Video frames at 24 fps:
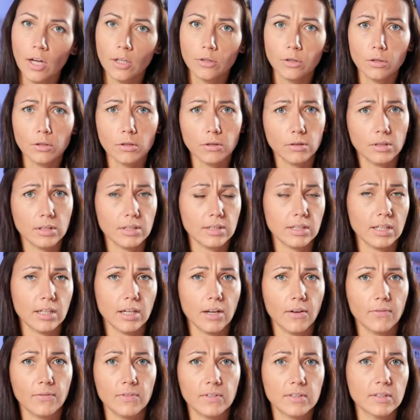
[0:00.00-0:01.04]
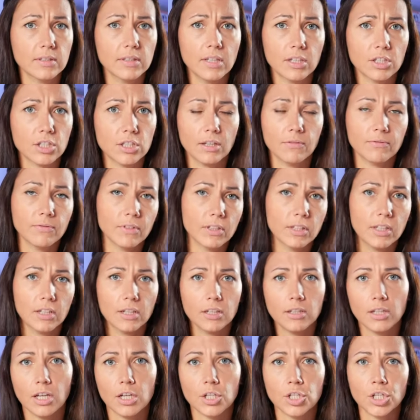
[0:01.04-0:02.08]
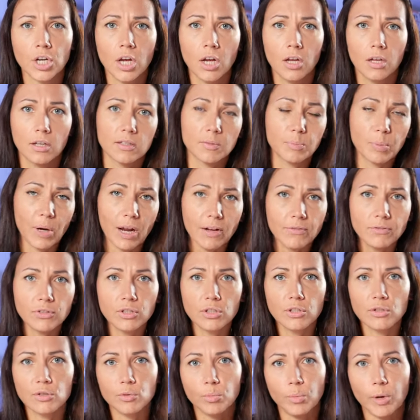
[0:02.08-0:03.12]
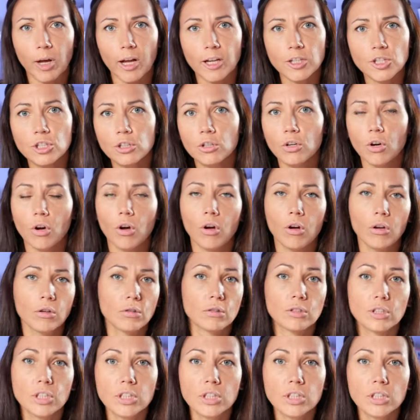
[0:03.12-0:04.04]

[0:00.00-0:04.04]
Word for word: tylko to jest taka wizyta, że tam weterynarz sprawdzi, zobaczy go,